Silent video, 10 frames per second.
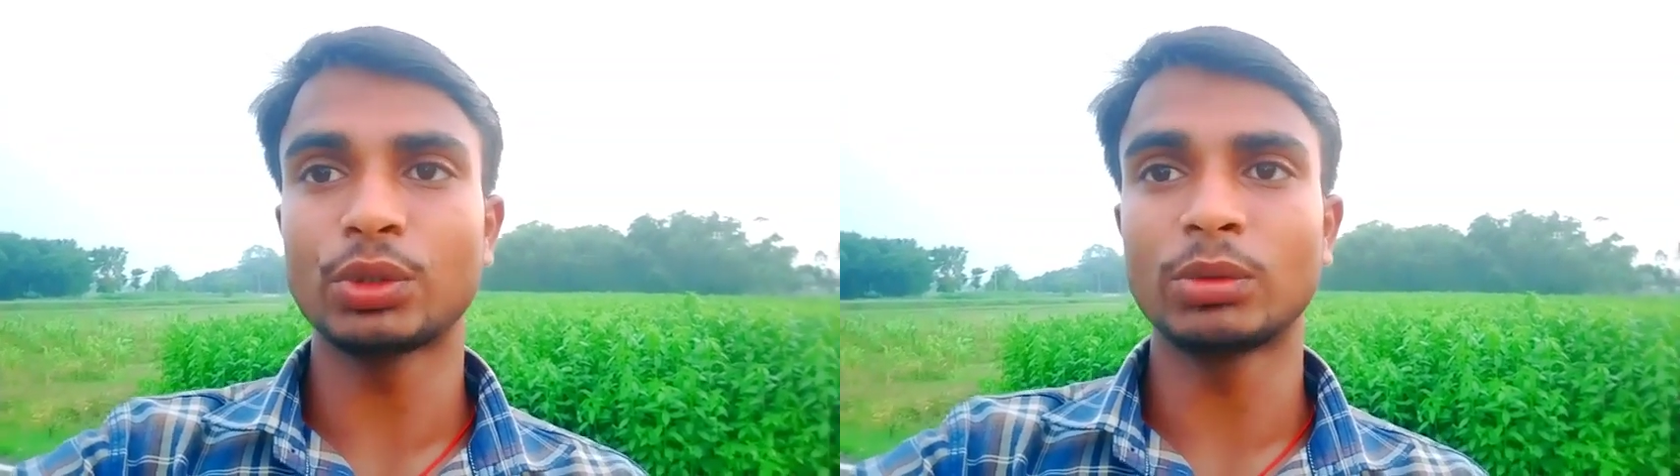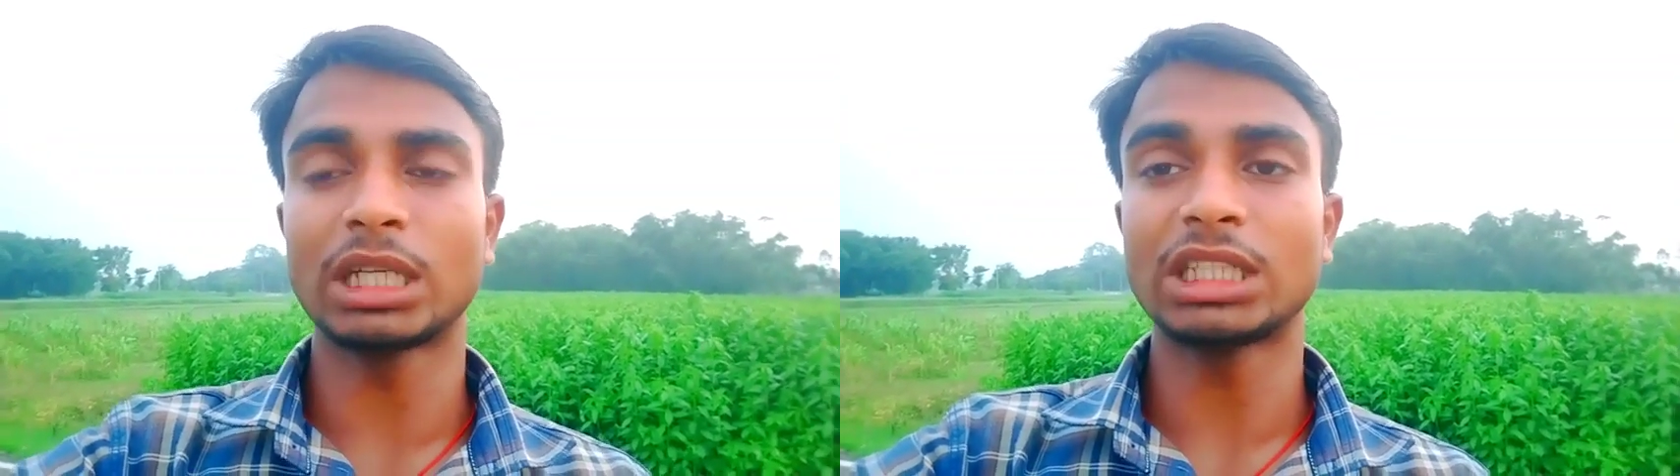
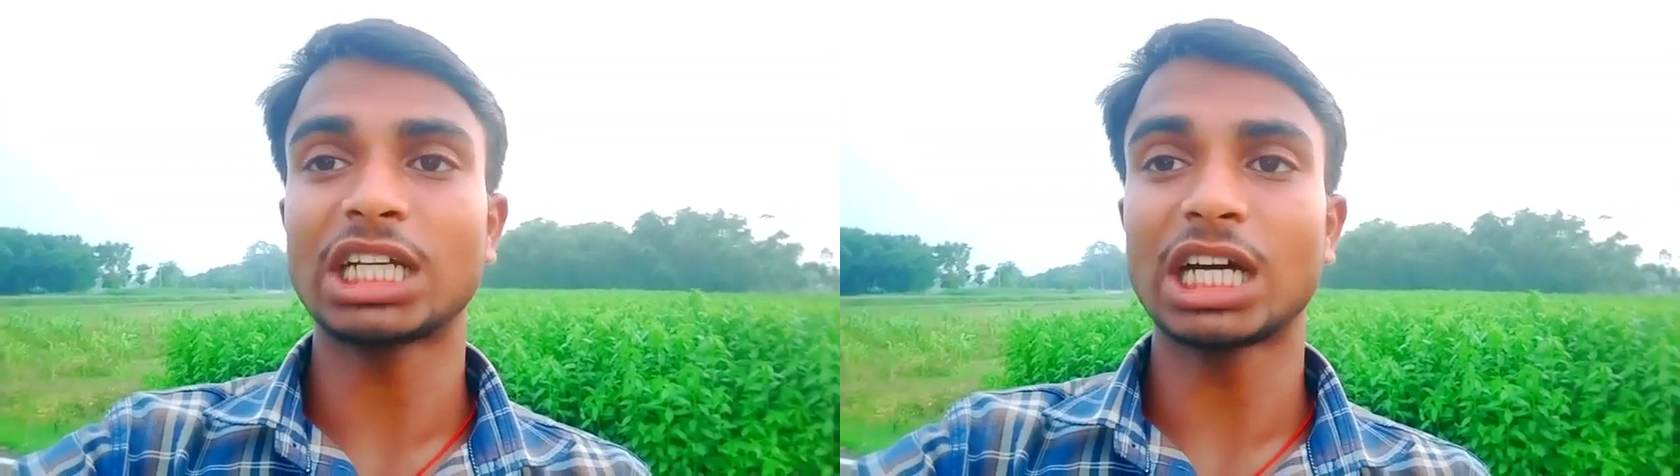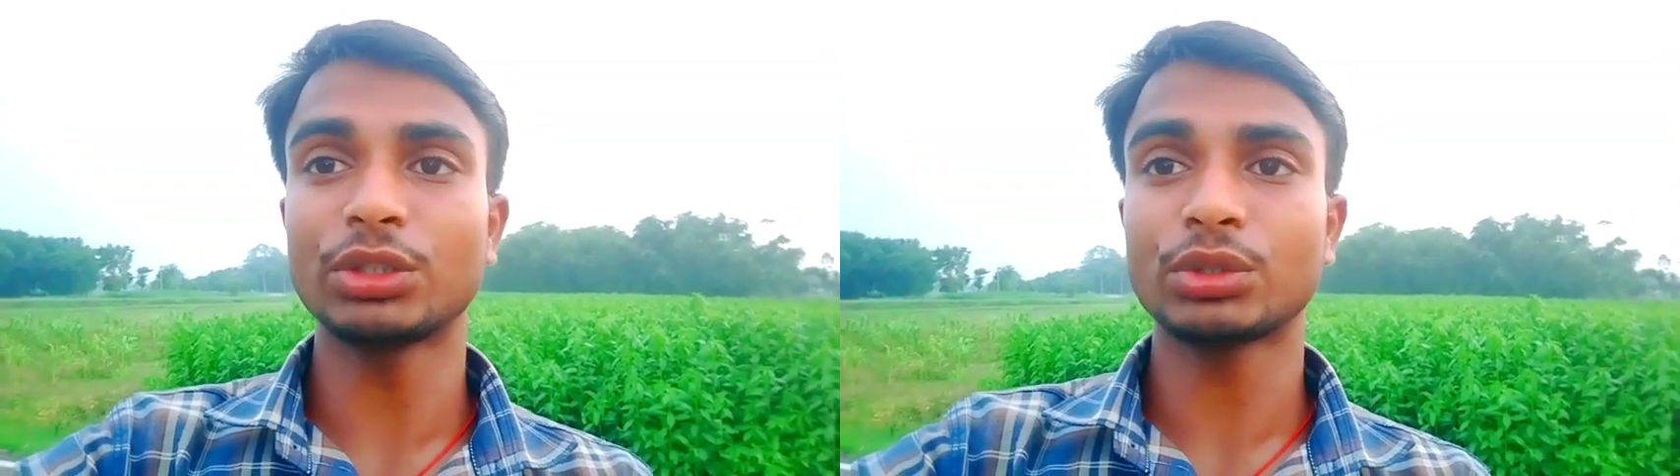
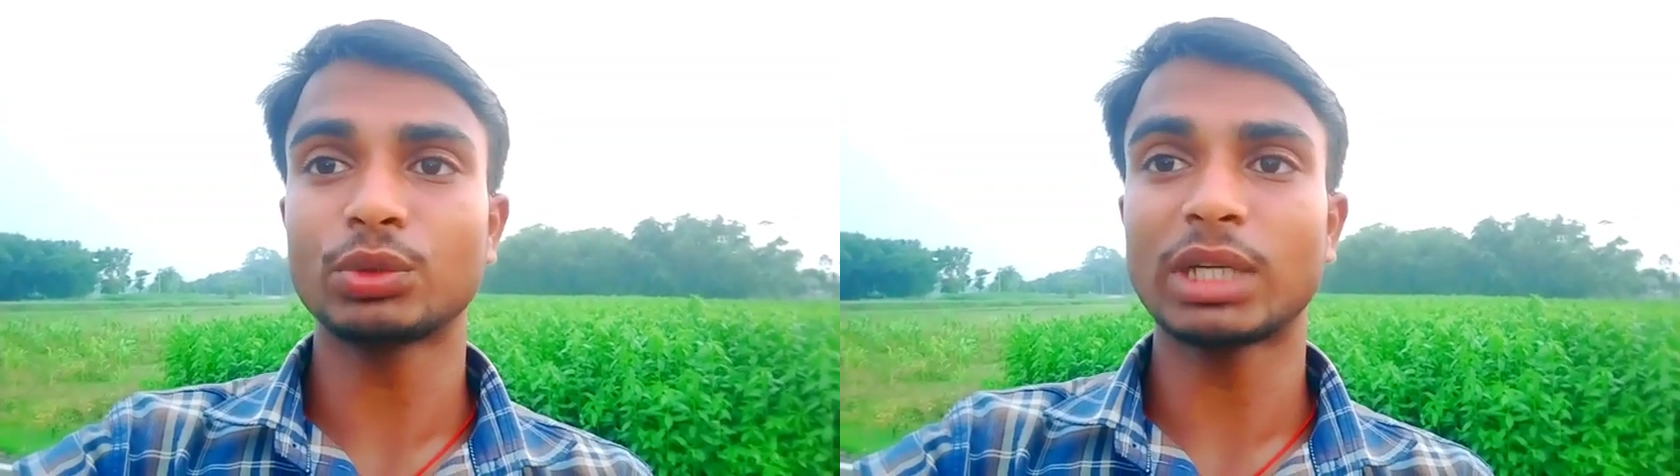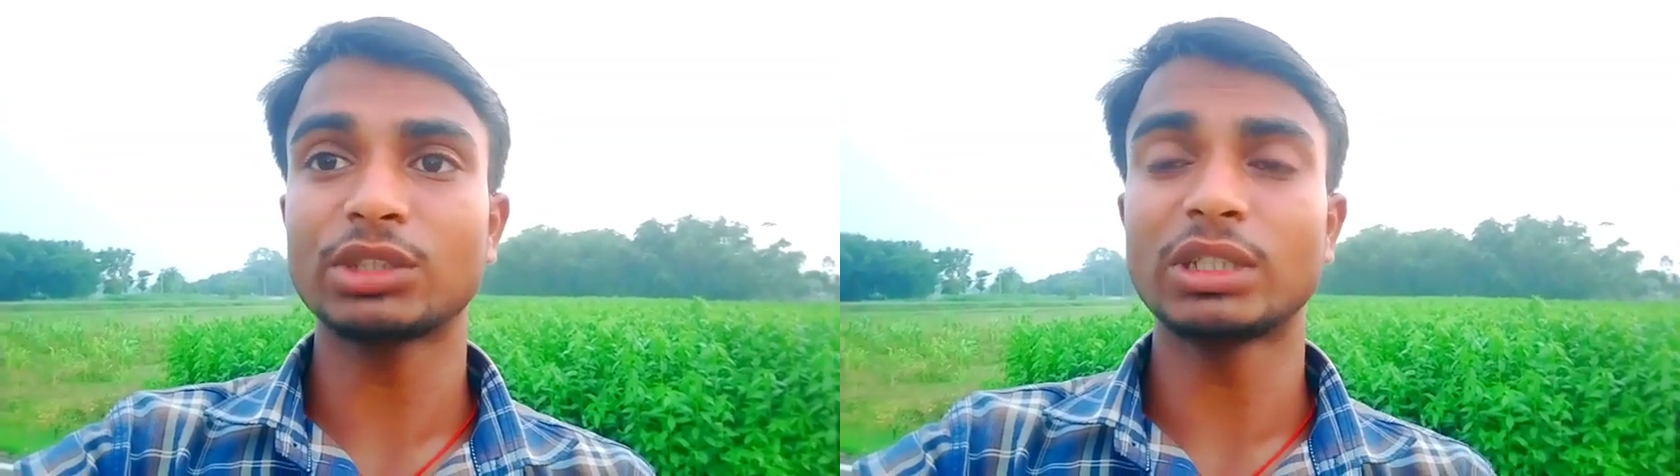अधिकारियों के
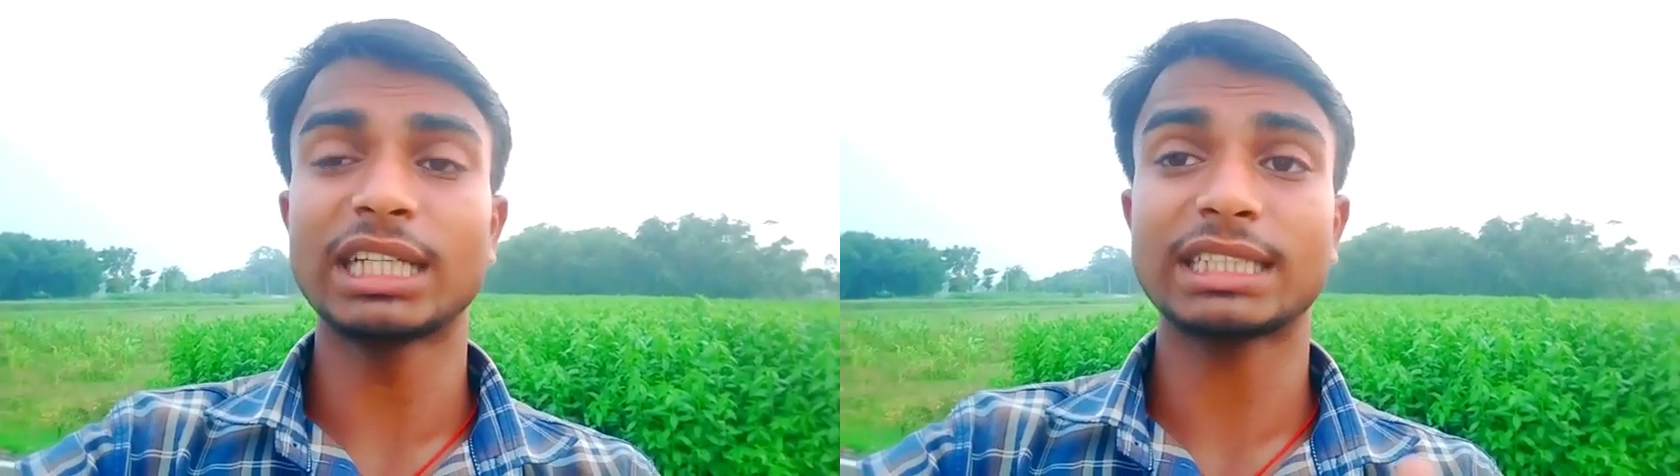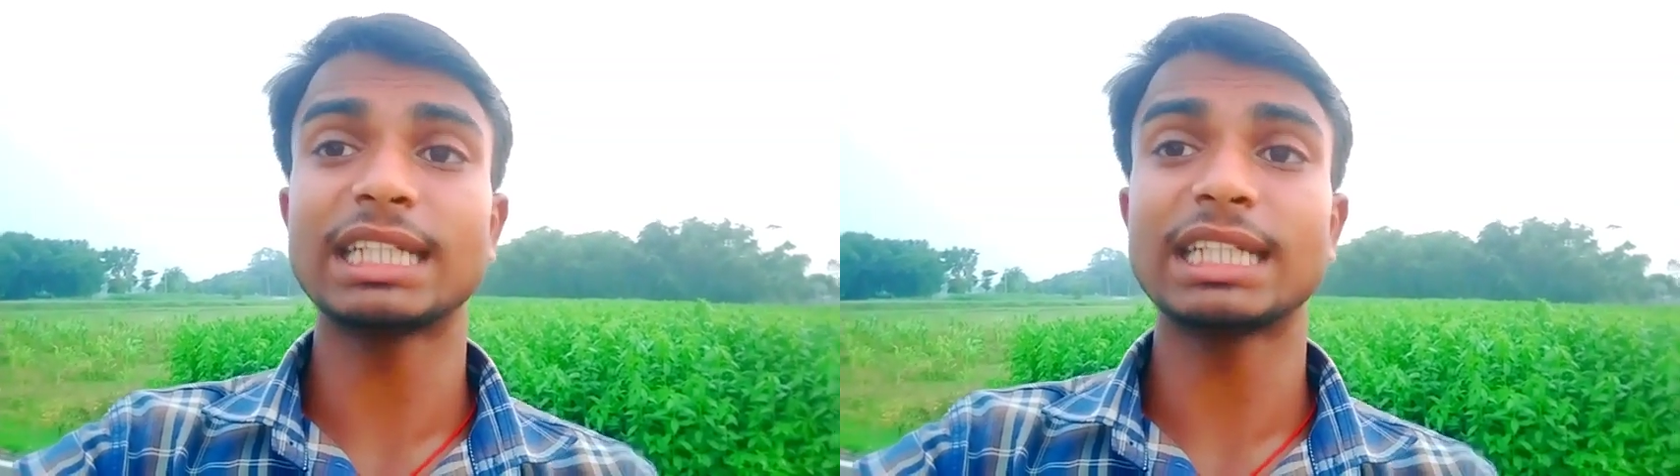द्वारा जो निरीक्षण